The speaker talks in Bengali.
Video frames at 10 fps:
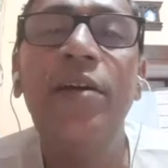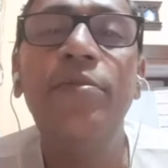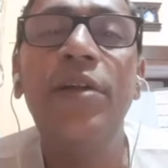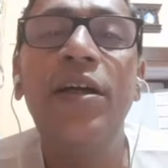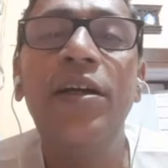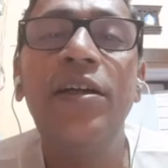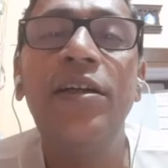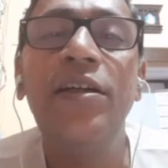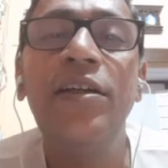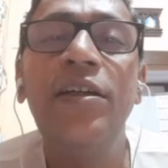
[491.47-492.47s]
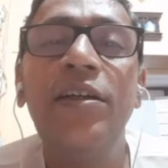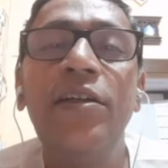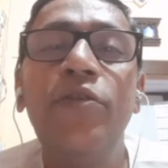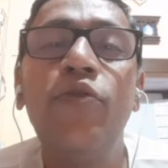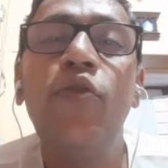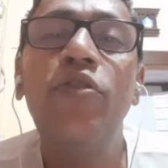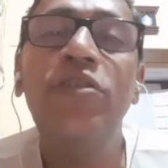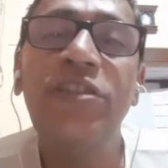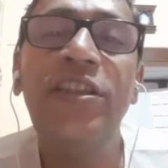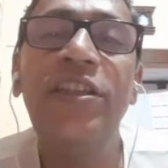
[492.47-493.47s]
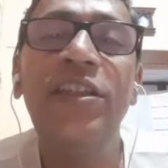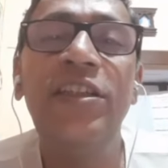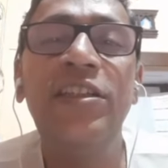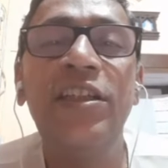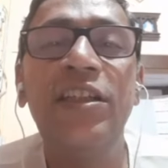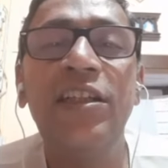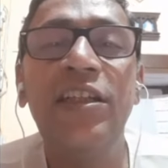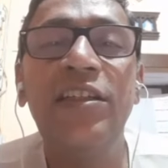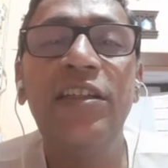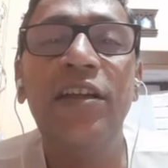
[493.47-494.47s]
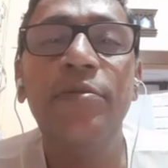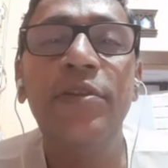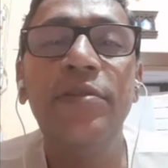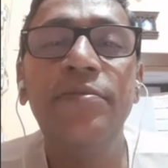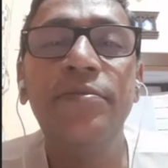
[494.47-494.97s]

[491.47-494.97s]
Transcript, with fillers: আমরা করছি কি সেটা দেখতে হবে